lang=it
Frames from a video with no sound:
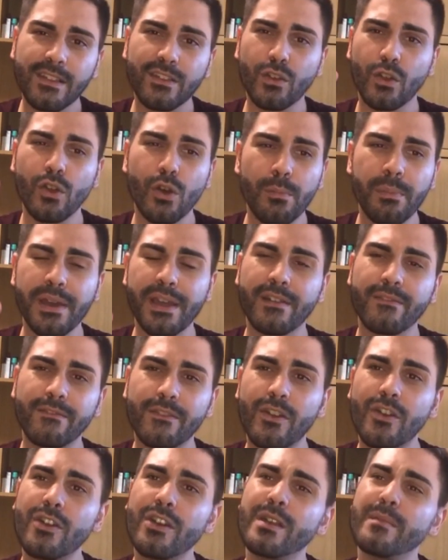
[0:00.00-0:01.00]
solo per
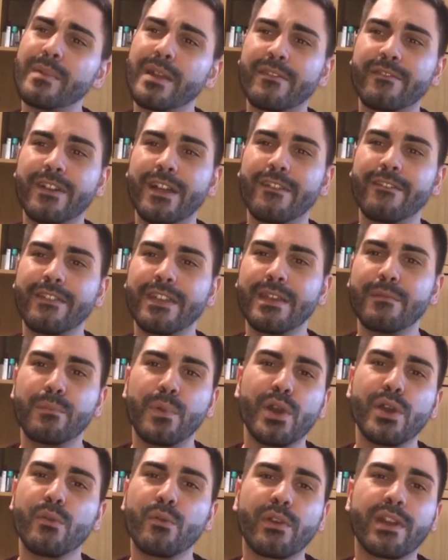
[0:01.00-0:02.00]
voi per farvi
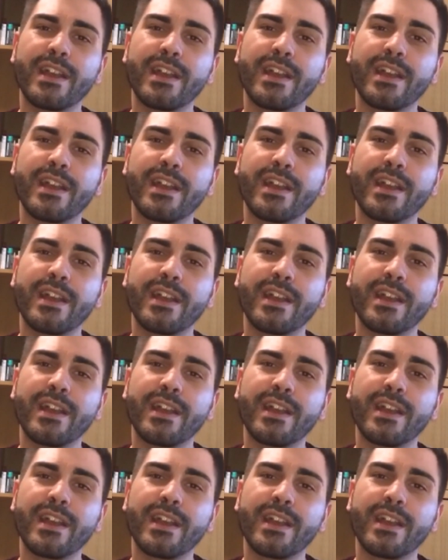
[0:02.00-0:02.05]
poi un